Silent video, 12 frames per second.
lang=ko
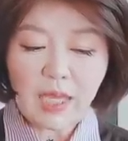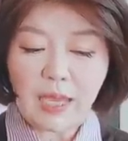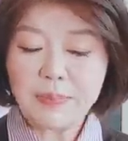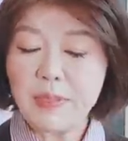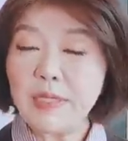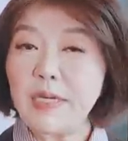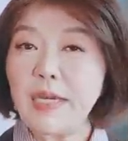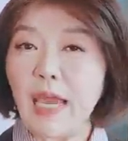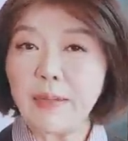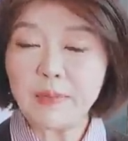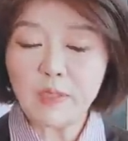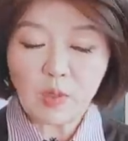애플의
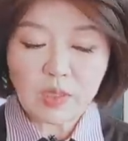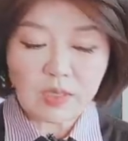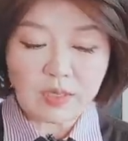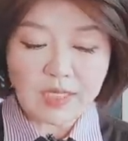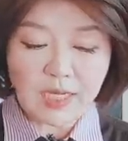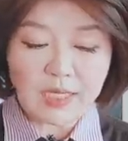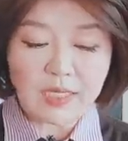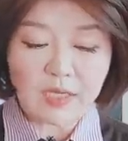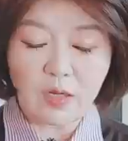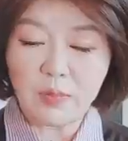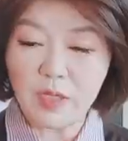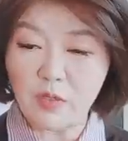앱스토어 정책을
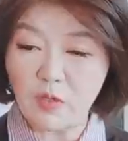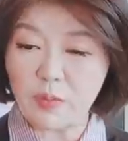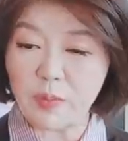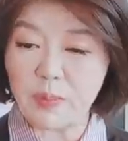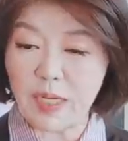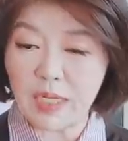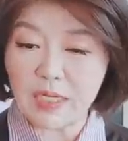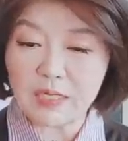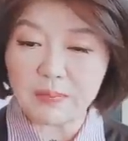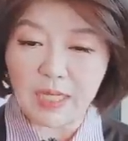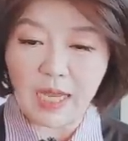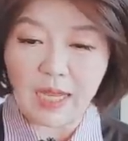정면으로 비판을
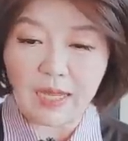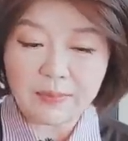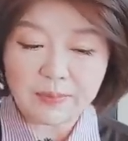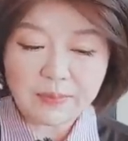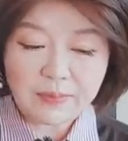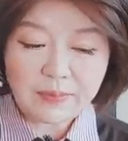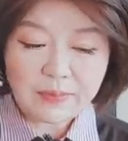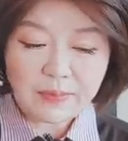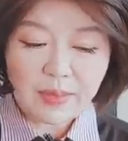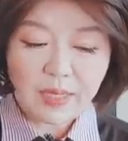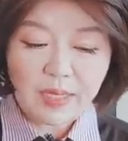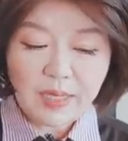했습니다.
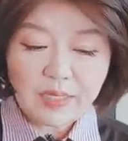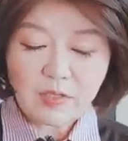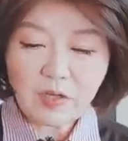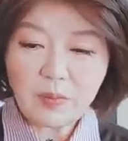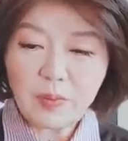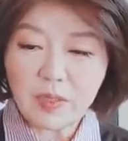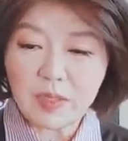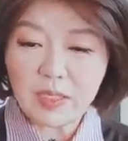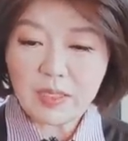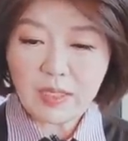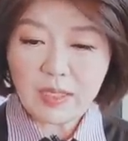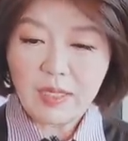
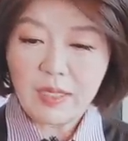조커버그는